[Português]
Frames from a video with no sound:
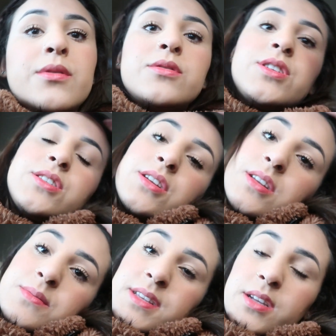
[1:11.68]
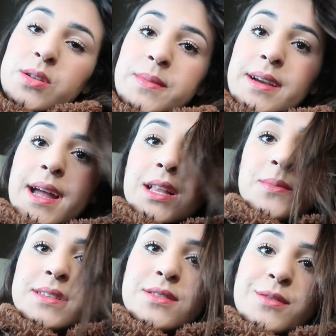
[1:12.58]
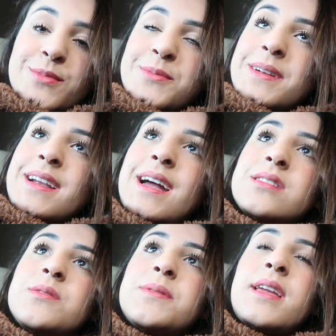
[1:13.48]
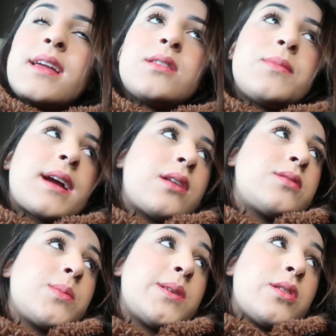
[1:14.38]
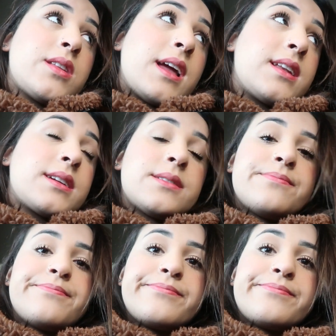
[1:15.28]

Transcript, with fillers: Bom, gente, entramos aqui no mercado, mas não vamos no mercado, é porque aqui no mercado tem uma lotérica,